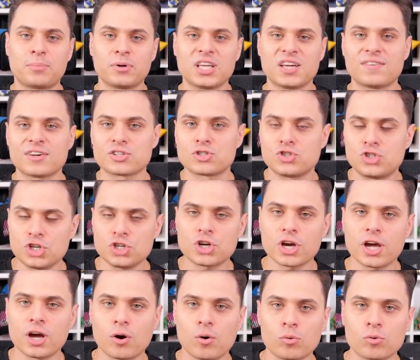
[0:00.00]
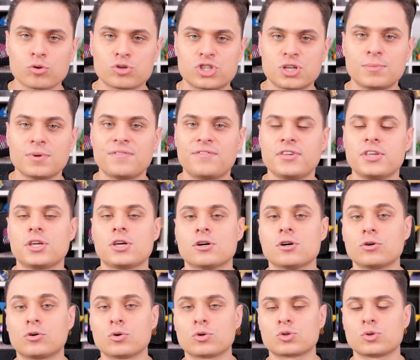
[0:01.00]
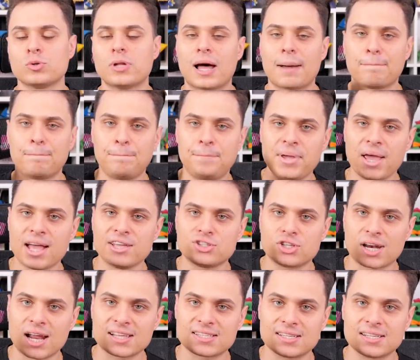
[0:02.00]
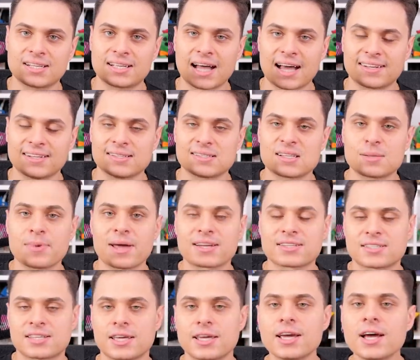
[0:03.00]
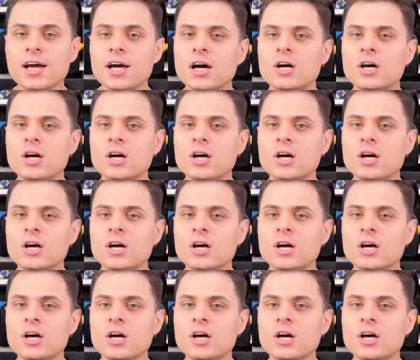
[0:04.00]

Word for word: ponieważ dzisiaj ogłosimy wyniki konkursu na 5 razy karnet zadymiarski